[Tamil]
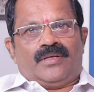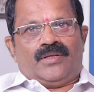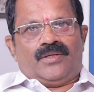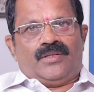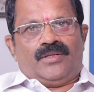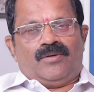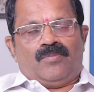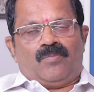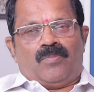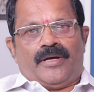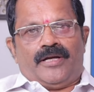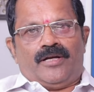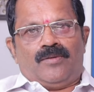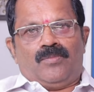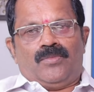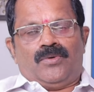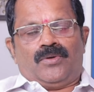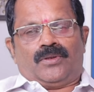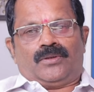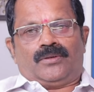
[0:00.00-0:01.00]
அதாவது
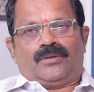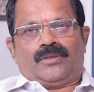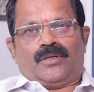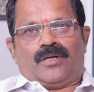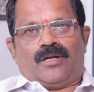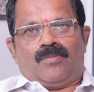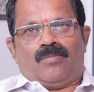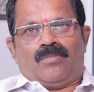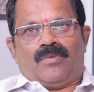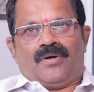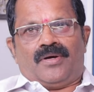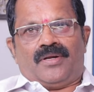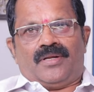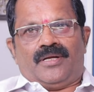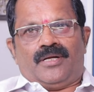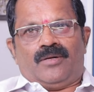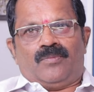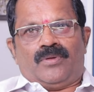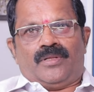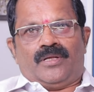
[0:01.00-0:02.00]
பயமுறுத்துகிற மாதிரி
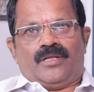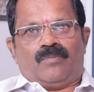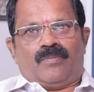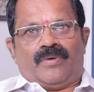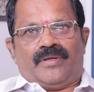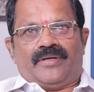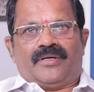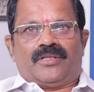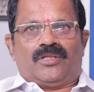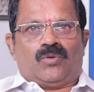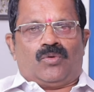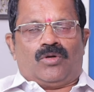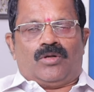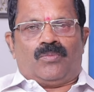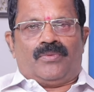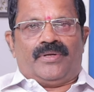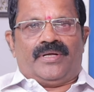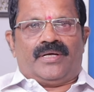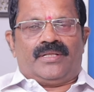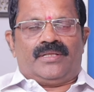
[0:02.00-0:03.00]
என்பதை மாதிரி எடுத்துக்கொள்ள
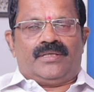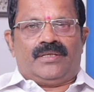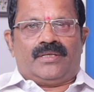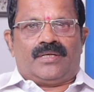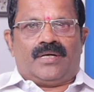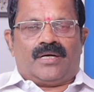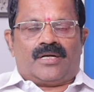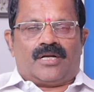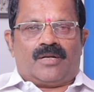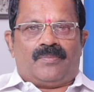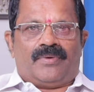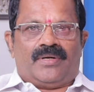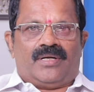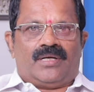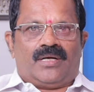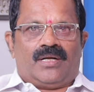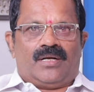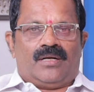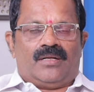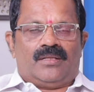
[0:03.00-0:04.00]
முடியாது காரணம்
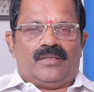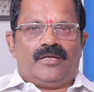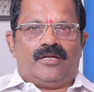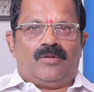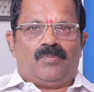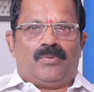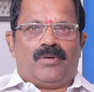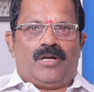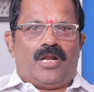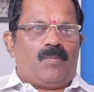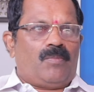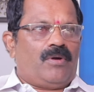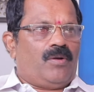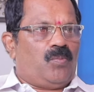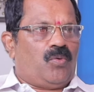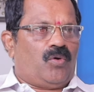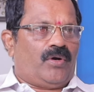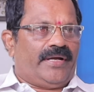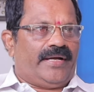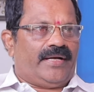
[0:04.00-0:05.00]
என்றால் நெருப்பு இல்லாமல்
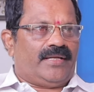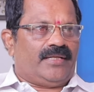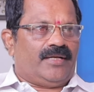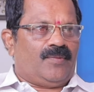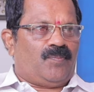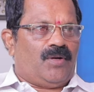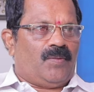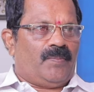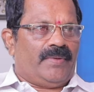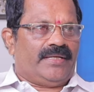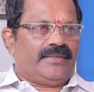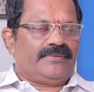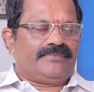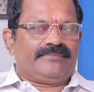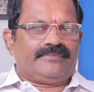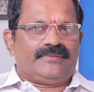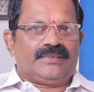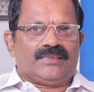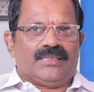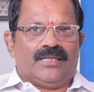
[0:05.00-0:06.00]
புகையாது எப்பவுமே
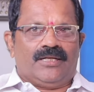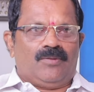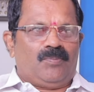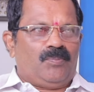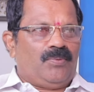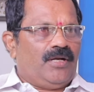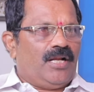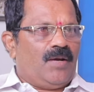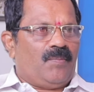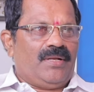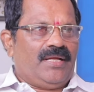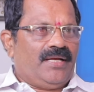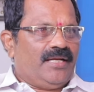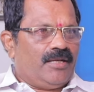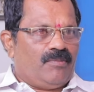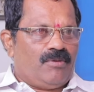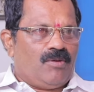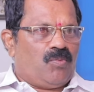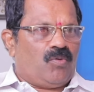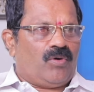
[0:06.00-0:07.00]
நெருப்பு இல்லாமல்
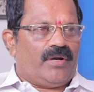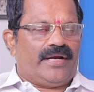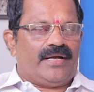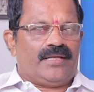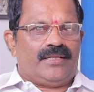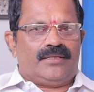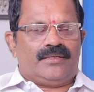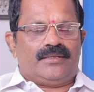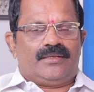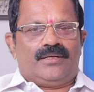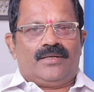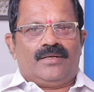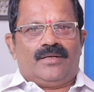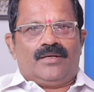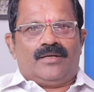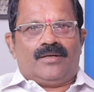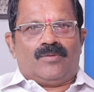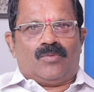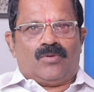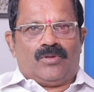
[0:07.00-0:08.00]
எங்கேயுமே புகையாது
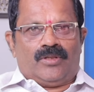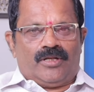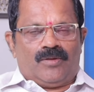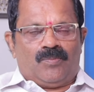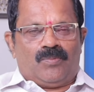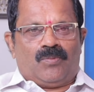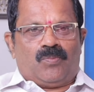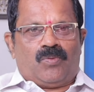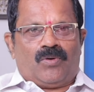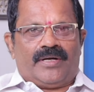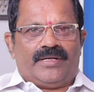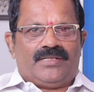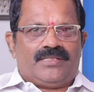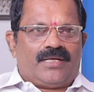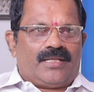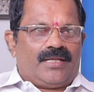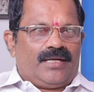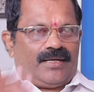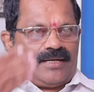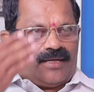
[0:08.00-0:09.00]
இப்போ நெருப்பு
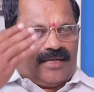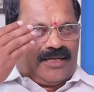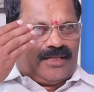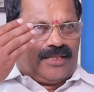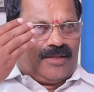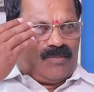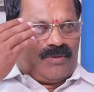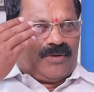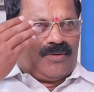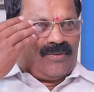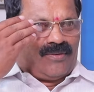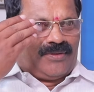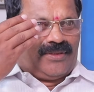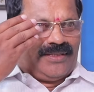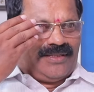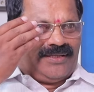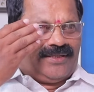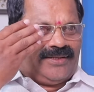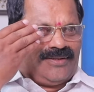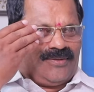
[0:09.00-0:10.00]
புகைஞ்சாதான் கண்ணா நம்ம
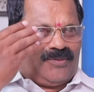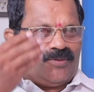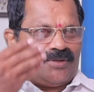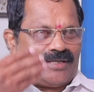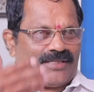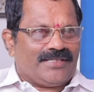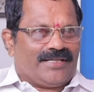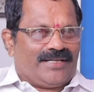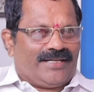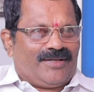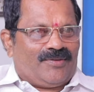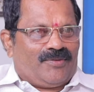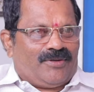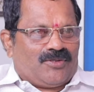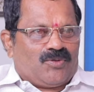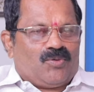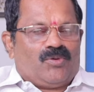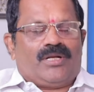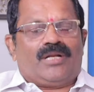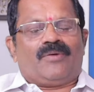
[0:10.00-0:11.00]
வந்து உரசிக்கிட்ட
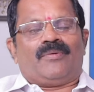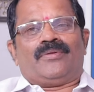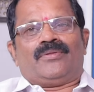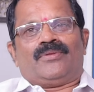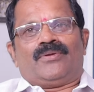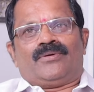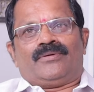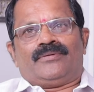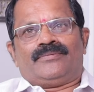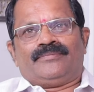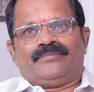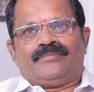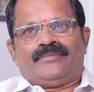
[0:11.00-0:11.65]
சூழ்நிலை வந்துடும்